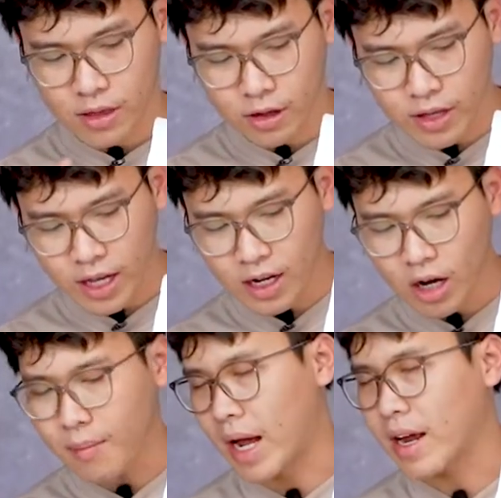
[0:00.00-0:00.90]
Tuy nhiên nếu
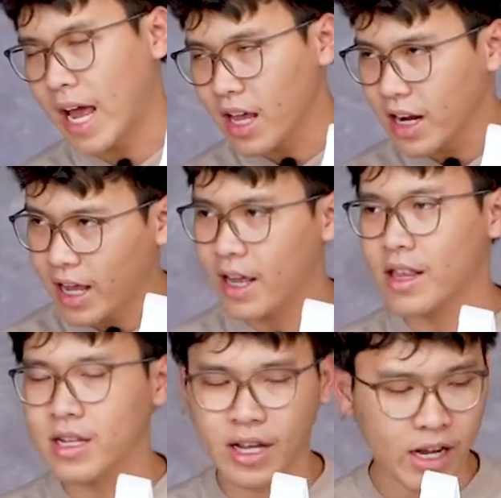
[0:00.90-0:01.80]
các bạn gắn như thế này á,
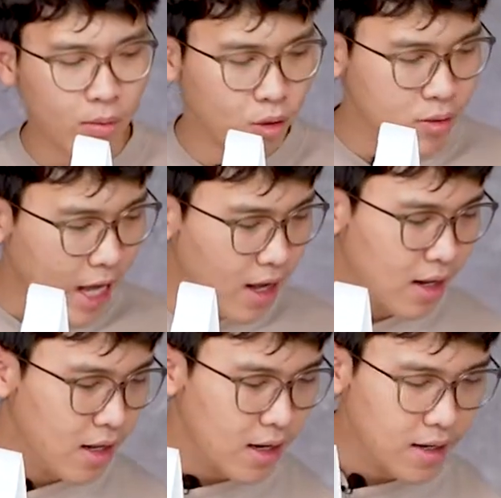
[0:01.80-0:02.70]
nó sẽ không đủ chắc,
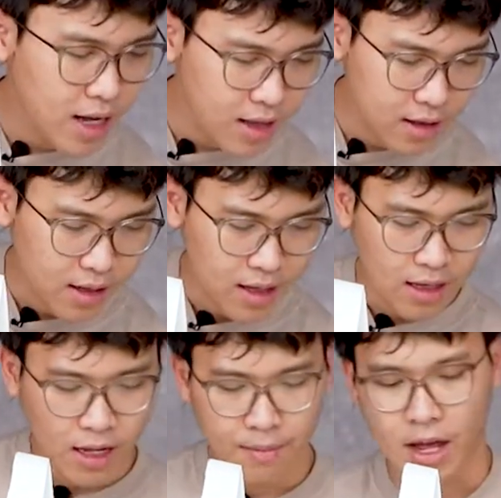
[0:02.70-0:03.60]
nên
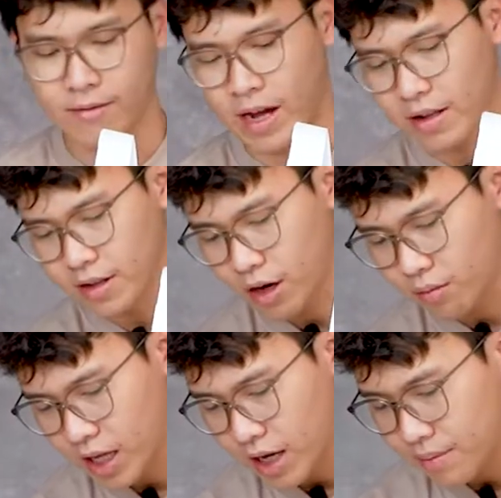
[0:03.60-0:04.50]
các bạn phải sử
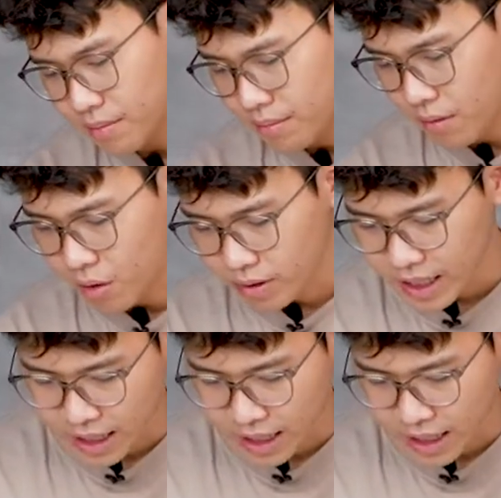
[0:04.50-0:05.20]
dụng thêm một cái